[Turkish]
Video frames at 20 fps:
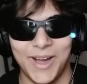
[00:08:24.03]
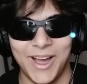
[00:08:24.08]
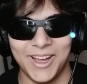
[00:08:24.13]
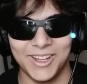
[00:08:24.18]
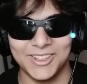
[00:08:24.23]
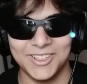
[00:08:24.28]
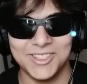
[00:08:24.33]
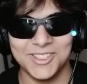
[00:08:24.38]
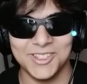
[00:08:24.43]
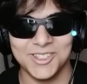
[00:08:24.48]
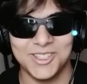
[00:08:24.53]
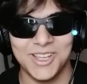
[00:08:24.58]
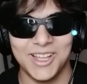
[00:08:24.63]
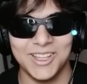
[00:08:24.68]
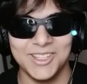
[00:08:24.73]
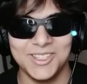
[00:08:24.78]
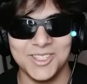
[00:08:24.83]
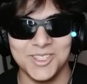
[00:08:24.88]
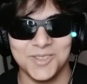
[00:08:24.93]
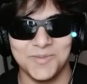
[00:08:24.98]
E, haklısınız
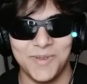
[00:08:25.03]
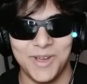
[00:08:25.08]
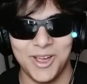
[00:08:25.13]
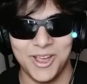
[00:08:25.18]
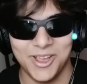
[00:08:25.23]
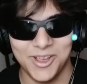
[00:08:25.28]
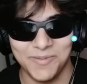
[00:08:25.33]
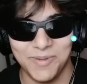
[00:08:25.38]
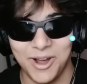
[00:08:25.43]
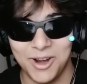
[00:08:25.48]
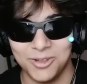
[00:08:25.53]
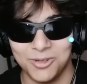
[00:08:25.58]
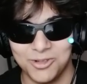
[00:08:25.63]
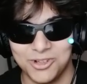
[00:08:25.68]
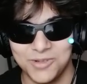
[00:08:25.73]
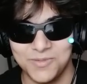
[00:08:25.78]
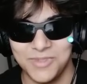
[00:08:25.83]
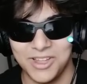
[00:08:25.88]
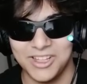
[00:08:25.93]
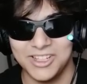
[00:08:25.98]
haklısınız. Ben, e, pardon
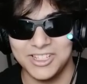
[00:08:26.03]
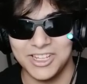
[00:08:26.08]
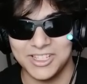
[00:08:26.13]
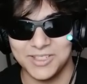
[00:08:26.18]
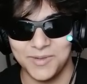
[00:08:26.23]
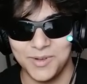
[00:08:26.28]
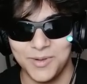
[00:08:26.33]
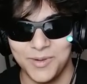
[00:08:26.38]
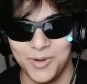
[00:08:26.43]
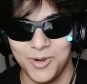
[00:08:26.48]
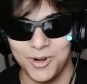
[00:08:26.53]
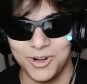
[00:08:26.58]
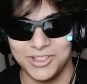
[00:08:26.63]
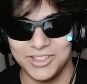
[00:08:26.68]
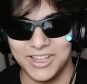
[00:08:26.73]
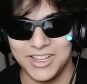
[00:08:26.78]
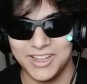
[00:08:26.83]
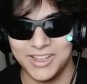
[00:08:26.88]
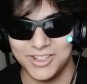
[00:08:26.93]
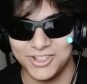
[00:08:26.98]
şimdi alacağız. E,
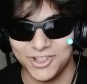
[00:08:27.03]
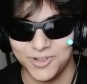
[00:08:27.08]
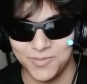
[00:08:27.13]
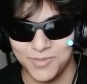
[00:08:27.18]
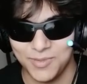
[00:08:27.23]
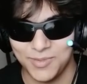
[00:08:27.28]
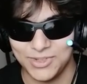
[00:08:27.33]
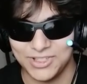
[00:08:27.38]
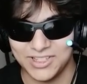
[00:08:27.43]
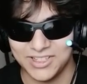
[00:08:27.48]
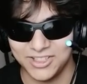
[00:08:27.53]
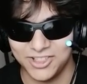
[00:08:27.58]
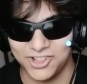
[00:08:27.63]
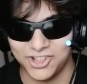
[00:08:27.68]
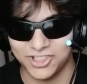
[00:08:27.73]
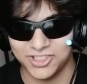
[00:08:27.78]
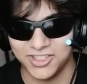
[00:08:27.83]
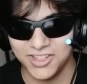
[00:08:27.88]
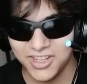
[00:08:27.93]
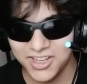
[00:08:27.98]
orada şimdi bir sıkıntı
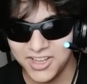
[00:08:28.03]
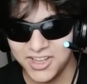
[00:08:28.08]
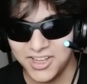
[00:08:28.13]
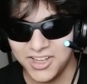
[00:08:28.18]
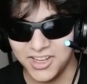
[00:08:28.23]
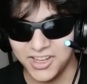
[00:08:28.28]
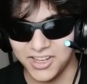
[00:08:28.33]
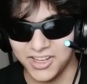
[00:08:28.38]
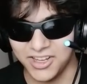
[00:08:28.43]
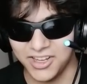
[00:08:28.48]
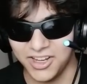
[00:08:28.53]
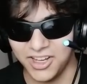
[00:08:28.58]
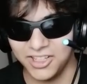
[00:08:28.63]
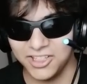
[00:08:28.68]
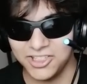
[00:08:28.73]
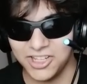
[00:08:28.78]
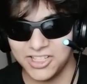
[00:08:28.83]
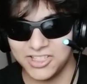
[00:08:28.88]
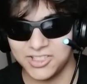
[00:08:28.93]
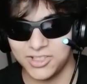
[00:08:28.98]
çıktı. E,
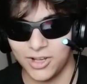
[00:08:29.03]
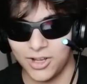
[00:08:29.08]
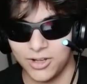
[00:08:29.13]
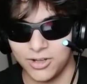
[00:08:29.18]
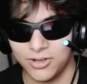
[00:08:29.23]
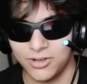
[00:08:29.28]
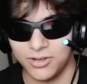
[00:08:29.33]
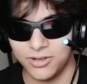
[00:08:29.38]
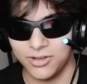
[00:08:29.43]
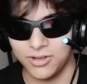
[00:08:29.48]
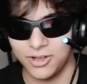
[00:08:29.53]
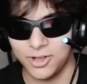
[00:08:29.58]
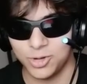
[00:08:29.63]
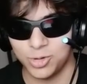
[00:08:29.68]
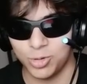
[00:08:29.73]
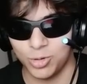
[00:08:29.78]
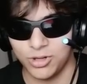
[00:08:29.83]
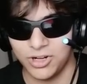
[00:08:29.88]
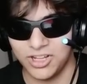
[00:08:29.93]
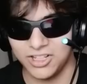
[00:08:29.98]
alacağız. A, az
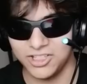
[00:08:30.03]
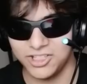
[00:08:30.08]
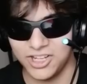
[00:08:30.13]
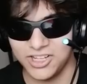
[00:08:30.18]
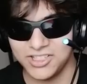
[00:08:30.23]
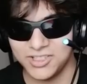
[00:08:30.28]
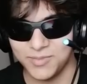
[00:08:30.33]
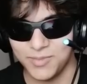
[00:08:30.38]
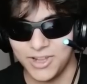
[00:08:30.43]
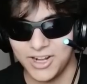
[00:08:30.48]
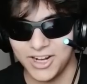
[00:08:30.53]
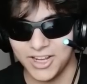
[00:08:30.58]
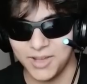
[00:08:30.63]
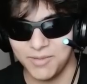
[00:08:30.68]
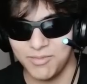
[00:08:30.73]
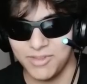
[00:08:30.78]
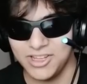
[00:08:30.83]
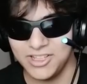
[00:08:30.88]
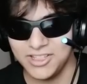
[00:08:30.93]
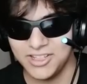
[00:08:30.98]
sonra oh. alacağız. O... Merak
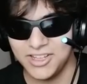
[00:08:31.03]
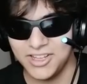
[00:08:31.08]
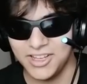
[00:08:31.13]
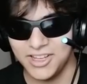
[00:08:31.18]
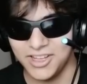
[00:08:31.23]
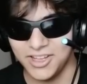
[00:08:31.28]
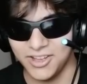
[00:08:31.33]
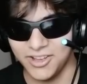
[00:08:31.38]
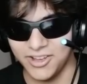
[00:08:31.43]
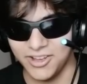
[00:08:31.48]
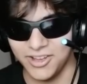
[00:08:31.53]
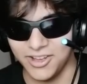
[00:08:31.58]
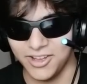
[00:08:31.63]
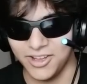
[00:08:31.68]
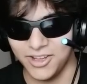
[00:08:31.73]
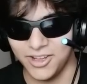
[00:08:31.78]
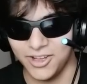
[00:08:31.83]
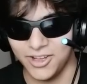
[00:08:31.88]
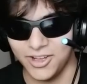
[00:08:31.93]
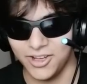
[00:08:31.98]
etmeyin. Ee...
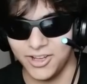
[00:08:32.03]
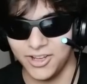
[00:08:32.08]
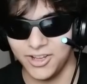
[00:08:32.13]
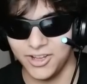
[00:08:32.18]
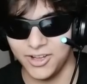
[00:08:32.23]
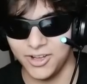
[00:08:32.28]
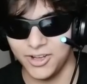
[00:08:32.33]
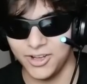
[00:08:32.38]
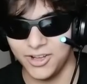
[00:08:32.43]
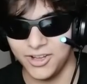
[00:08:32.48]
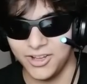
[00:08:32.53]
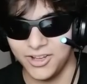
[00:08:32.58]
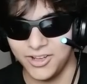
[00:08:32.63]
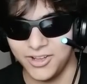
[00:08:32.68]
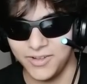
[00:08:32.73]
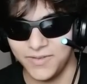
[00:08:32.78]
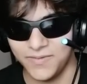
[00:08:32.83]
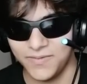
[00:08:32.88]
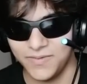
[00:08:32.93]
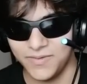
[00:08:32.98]
Efendim,
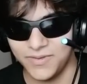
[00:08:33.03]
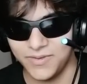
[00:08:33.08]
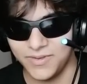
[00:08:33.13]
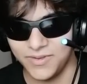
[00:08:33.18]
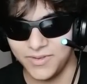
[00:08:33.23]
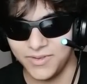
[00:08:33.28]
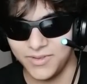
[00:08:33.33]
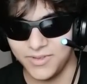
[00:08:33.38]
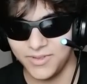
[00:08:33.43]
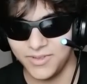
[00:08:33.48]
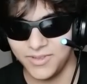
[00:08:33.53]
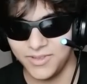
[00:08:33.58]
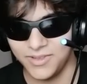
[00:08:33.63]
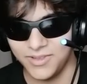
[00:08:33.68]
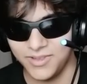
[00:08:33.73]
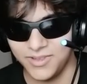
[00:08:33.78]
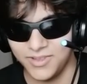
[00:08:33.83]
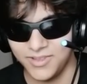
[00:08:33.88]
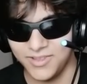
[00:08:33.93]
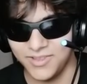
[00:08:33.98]
askerler ben
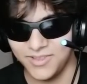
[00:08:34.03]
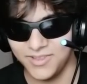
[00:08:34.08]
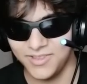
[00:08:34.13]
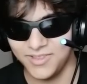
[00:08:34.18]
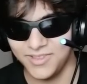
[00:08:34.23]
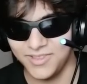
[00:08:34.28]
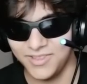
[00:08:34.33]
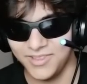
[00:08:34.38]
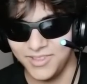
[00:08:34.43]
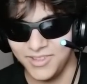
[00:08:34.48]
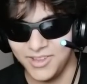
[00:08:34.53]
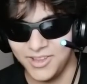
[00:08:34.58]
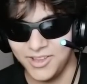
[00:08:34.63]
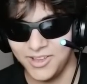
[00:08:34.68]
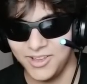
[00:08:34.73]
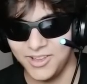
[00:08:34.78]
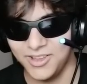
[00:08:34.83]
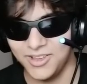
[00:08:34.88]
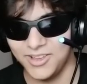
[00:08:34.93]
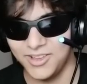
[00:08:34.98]
eğittiğim gibi çalışmıyor
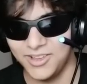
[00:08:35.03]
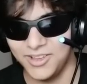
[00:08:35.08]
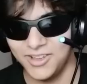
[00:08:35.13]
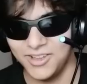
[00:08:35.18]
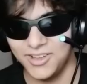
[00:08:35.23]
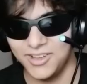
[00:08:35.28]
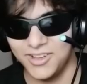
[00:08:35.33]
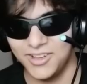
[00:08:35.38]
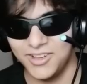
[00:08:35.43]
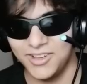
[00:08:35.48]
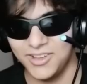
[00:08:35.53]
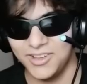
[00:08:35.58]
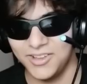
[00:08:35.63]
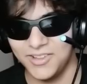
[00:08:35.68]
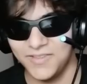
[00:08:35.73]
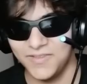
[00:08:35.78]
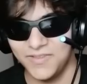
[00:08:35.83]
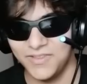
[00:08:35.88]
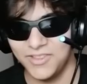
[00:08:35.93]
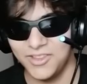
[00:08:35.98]
yoksa aralarında ajan mı var
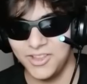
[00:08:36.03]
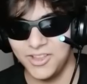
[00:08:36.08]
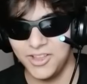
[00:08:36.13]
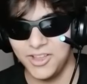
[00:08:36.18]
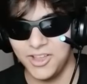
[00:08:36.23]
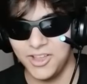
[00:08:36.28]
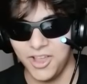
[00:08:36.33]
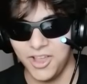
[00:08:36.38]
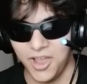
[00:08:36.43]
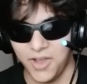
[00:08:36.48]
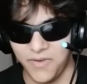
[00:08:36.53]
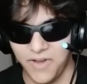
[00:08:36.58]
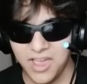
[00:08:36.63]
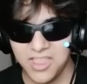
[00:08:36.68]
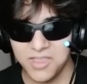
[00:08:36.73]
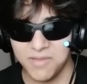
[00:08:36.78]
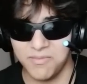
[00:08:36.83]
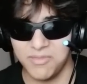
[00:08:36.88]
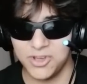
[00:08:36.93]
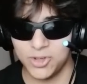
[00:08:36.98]
efendim?
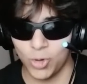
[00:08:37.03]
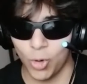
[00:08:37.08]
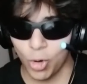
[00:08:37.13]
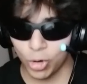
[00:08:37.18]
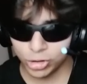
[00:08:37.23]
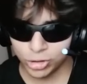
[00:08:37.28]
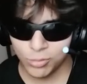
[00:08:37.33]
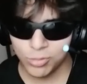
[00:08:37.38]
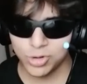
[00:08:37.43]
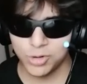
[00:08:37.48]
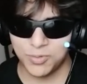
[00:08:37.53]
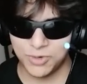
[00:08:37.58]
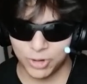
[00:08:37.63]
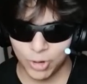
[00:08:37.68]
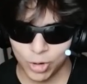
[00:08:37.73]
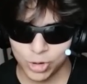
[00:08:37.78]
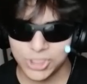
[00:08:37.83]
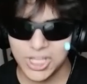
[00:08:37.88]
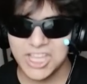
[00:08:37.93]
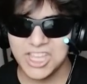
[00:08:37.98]
Efendim biz ordumuzu bir
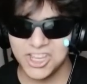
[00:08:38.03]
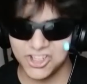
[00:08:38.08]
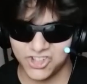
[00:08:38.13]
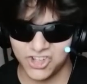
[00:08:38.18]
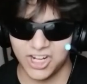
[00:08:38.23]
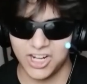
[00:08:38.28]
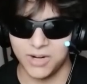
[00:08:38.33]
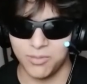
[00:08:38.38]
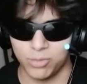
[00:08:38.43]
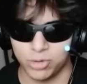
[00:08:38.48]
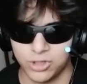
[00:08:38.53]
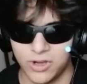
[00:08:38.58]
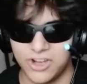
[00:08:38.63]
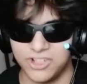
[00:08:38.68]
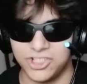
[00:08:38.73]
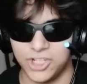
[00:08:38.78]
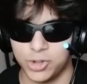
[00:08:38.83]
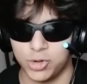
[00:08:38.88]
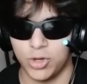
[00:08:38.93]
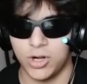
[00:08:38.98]
gözden geçirelim bu
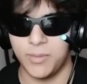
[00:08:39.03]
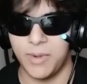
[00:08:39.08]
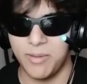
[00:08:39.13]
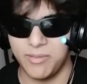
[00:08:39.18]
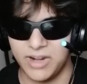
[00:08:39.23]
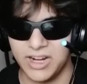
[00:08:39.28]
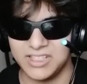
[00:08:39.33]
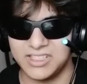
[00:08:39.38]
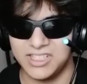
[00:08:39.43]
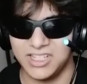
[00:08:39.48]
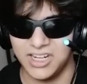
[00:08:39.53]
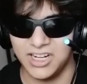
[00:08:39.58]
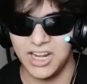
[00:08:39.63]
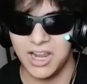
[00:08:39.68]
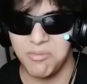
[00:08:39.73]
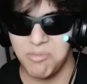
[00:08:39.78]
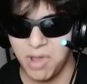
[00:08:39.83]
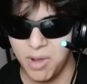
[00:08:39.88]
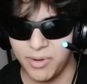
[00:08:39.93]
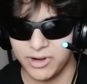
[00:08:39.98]
savaştan sonra. Ben biraz
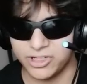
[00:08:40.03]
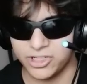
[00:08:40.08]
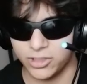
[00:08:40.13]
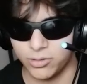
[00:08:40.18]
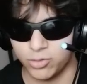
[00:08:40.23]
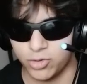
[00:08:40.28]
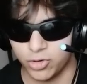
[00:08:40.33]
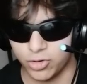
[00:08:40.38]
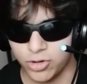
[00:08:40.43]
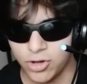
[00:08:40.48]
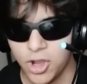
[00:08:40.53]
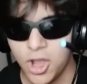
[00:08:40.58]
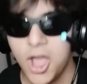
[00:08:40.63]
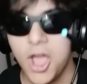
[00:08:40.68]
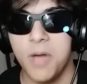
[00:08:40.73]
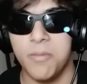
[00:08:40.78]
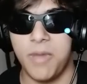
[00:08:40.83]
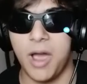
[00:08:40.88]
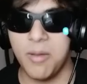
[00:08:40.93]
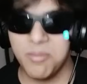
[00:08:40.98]
sinirlenmeye başladım çünkü.
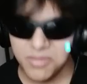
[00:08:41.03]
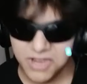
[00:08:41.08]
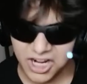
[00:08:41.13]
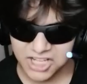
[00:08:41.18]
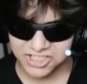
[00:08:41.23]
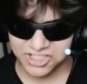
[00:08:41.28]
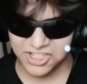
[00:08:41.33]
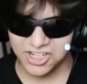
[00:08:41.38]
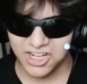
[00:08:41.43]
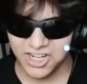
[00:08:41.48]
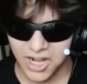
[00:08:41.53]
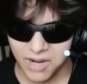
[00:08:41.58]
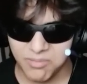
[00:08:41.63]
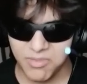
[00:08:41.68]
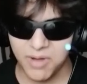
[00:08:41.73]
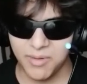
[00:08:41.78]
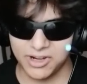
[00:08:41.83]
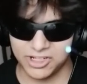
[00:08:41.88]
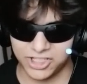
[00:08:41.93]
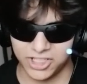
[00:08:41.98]
Ben biraz
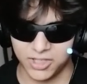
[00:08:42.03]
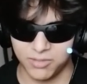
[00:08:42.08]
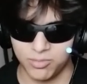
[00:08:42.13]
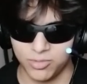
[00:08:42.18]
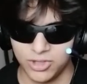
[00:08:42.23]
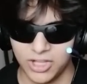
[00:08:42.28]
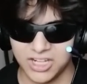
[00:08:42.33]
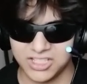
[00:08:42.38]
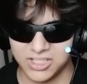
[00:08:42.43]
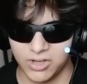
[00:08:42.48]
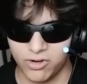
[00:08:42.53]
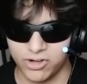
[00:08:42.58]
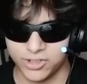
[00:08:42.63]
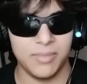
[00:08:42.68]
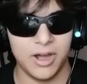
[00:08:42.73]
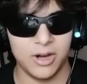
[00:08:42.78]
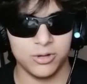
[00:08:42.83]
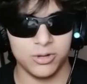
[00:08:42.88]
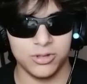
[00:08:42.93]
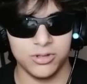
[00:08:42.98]
sinirlenmeye başladım. Bunlar savaş...
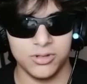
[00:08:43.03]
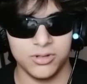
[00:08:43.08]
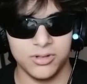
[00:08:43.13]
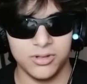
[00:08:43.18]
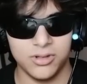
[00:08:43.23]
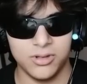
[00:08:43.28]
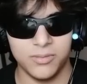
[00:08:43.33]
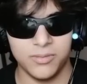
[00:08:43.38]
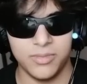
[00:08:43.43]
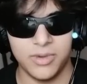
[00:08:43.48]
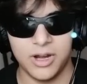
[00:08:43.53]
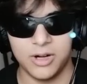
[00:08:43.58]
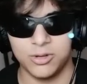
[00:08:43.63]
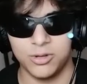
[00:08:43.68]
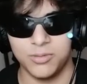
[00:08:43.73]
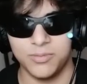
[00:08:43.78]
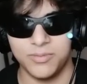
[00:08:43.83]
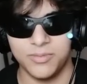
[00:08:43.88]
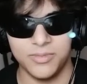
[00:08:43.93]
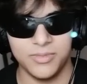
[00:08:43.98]
Başkentimize
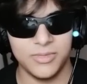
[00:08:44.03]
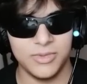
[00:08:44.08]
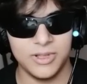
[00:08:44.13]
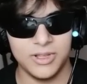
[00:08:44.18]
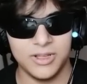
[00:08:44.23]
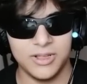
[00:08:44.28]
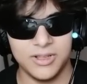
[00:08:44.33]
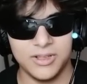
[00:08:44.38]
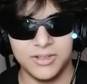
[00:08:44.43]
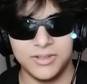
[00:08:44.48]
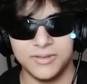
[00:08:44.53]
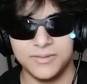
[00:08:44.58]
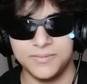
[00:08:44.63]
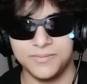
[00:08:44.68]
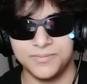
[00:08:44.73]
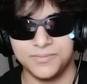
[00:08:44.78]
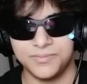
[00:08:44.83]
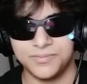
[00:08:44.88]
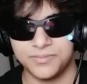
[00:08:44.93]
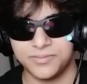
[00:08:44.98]
Pardon. bir
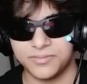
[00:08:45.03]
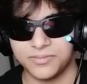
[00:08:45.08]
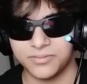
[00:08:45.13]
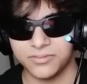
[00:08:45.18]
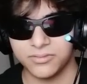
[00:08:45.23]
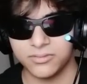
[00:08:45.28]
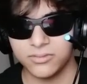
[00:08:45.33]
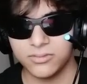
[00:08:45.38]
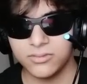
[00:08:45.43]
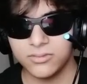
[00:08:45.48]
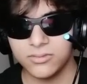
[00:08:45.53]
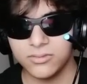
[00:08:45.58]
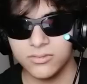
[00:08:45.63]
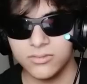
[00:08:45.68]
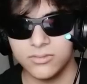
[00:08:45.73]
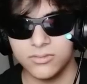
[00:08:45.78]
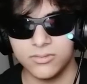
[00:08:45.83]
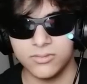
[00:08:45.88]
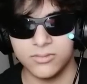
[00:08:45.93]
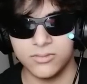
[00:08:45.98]
2000-3000 asker gönderebiliriz
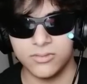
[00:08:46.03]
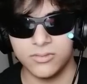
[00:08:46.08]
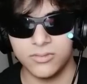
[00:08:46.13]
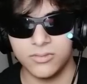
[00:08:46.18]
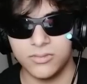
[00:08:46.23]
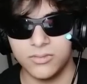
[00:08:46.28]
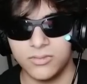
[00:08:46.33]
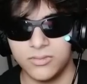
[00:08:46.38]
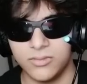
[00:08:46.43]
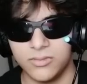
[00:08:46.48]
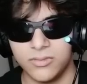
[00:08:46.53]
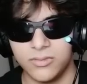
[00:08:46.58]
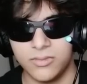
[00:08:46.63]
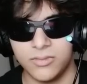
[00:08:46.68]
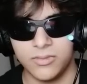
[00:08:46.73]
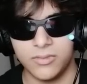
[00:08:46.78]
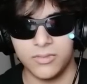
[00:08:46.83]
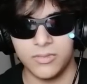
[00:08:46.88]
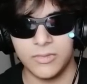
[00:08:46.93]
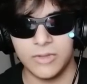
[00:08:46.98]
efendim. Kalanını ters, et,
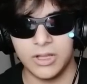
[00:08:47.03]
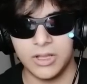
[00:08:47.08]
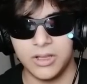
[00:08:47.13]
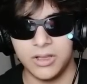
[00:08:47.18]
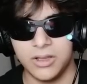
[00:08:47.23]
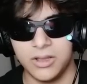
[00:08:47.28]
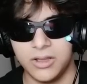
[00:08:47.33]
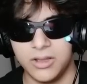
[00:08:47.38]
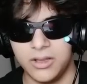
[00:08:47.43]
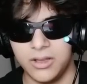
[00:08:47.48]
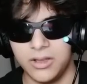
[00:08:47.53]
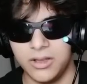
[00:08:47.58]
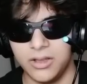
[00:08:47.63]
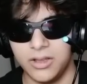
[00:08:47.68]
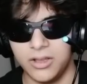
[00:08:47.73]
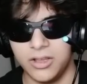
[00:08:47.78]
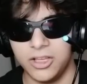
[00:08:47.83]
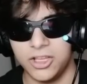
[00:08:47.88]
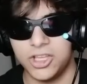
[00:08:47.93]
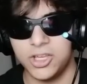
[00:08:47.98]
ters etsek de olur.
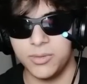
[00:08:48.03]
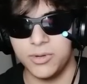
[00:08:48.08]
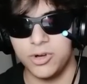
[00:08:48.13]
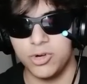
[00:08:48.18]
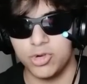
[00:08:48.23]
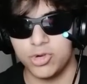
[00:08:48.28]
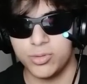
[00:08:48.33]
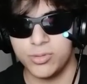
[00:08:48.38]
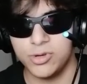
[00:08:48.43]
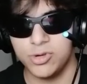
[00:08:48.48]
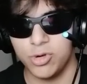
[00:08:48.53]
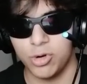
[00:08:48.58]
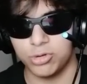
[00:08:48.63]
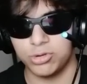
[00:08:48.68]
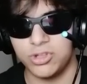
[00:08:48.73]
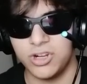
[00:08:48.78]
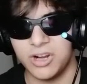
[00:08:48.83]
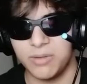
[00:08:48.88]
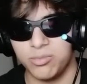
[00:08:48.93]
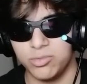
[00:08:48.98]
E, 2000-3000
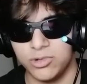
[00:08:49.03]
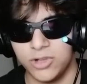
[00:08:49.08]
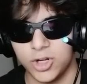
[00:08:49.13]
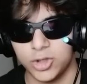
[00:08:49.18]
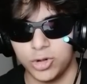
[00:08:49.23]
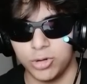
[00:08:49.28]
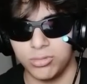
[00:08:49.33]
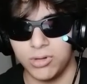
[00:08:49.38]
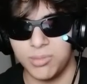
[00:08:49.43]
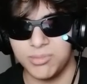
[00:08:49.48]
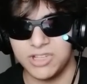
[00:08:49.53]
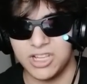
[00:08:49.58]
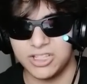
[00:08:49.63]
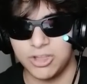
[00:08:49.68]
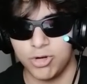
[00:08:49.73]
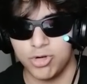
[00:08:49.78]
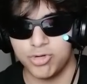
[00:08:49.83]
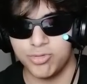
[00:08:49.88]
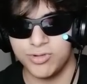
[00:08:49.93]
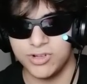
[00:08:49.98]
yok. Direkt bunların toplamı
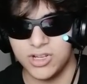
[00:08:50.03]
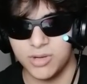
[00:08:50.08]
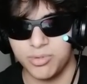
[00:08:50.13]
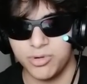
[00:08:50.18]
zaten 3000